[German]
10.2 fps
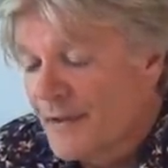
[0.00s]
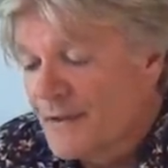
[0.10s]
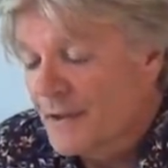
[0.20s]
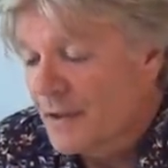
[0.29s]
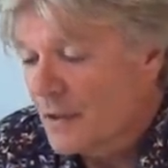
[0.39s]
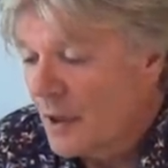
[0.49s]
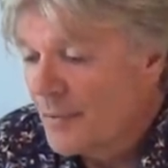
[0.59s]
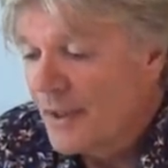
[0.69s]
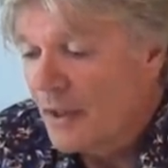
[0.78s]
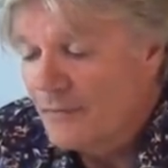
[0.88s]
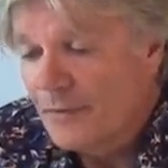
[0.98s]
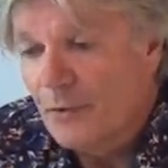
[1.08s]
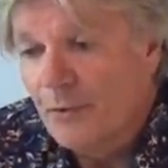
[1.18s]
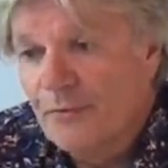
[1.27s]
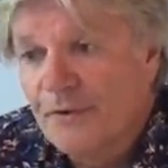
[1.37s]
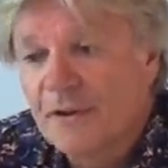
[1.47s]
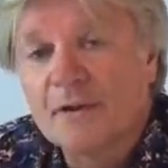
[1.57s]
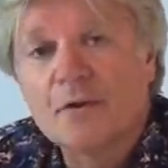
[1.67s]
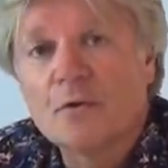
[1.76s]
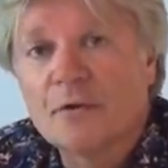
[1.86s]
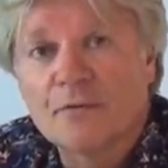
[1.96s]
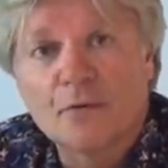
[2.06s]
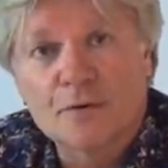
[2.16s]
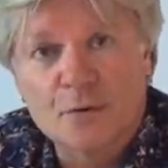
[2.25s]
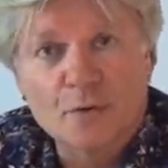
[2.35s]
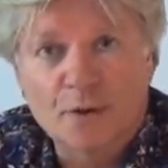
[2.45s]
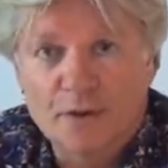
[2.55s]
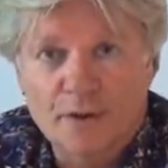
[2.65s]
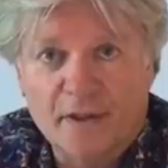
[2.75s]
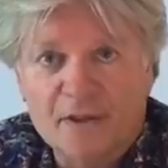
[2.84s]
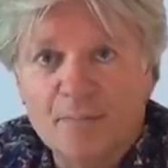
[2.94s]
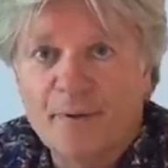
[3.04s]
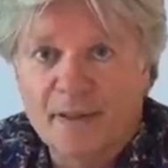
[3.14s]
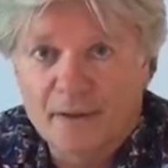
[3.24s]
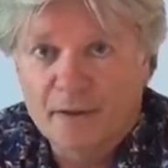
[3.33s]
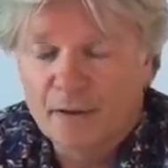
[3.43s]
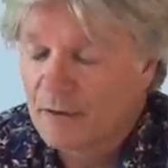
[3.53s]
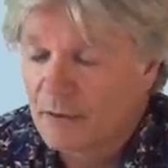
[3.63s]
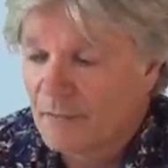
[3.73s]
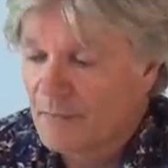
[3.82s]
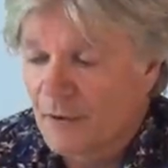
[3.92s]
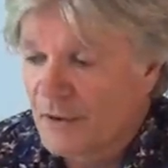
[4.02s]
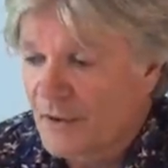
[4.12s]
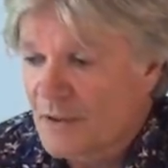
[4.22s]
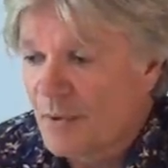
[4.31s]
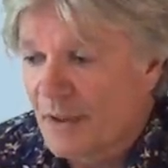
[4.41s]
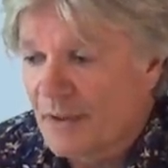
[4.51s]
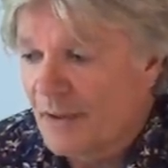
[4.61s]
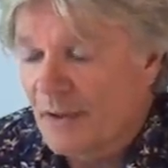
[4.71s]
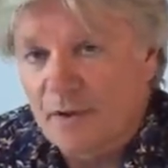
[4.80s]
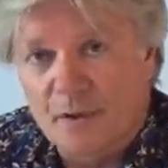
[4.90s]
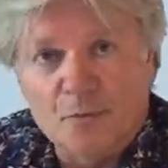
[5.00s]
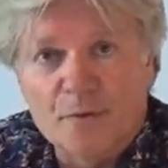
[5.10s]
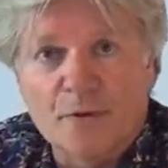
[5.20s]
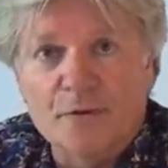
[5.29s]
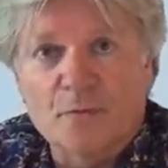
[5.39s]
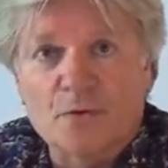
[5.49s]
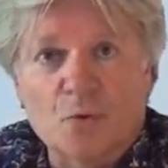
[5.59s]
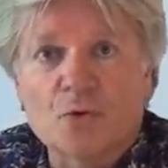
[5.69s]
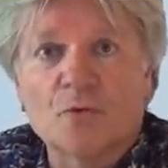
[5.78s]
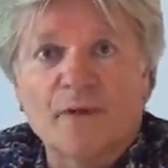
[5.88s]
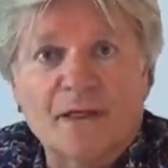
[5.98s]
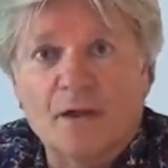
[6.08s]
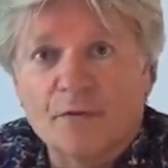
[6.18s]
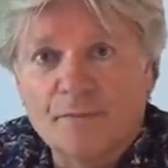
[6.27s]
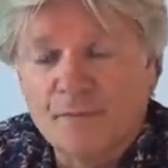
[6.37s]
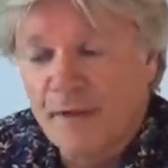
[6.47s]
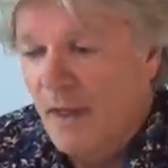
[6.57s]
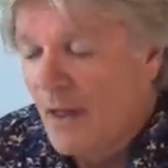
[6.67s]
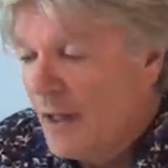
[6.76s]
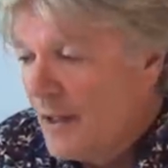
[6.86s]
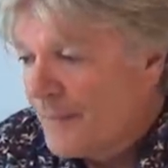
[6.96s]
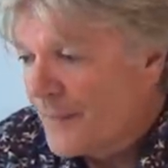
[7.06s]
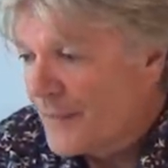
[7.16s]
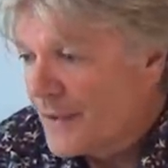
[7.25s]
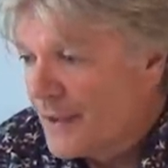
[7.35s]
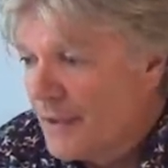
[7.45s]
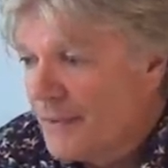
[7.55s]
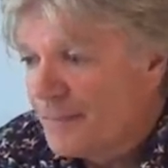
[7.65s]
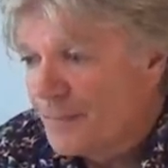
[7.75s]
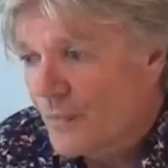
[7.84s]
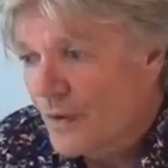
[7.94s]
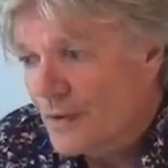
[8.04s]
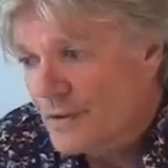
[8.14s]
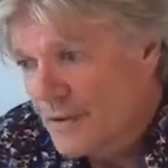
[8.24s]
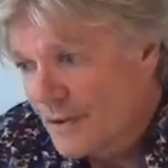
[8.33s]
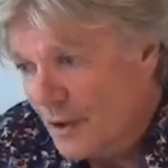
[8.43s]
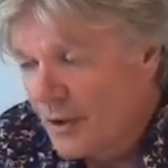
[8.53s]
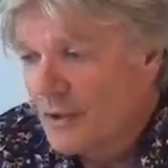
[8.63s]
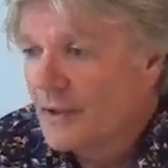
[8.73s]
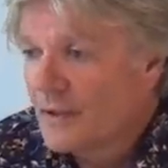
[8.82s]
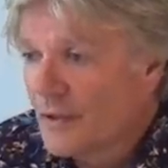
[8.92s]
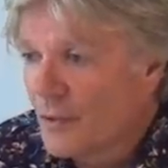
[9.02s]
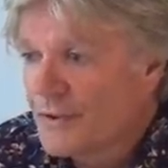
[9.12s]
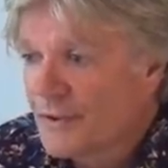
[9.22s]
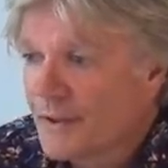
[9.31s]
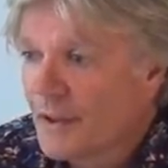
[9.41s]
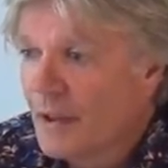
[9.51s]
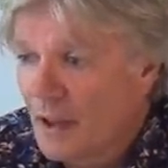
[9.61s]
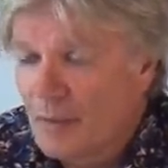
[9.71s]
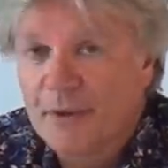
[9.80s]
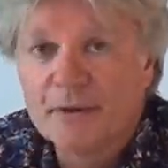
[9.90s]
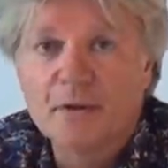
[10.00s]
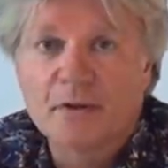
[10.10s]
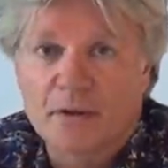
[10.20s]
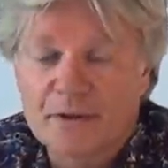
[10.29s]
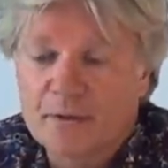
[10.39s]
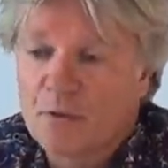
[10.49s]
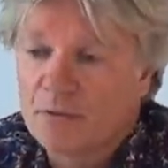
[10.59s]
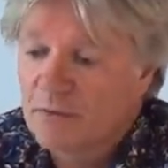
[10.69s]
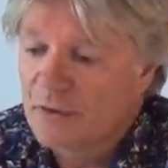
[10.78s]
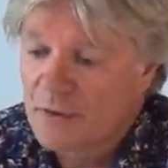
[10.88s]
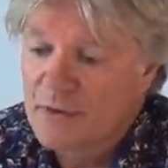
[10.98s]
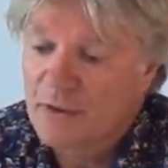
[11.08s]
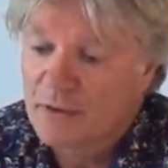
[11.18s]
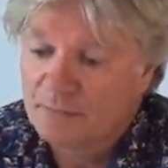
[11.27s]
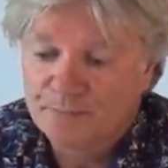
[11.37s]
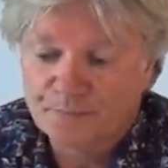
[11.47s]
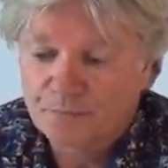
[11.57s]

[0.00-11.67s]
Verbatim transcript: Es gab ja auch Veröffentlichungen von sogenannten Experten. Wenn man Experte hört, dann muss man sowieso schon weglaufen, die sich dahingehend geäußert haben, dass man diese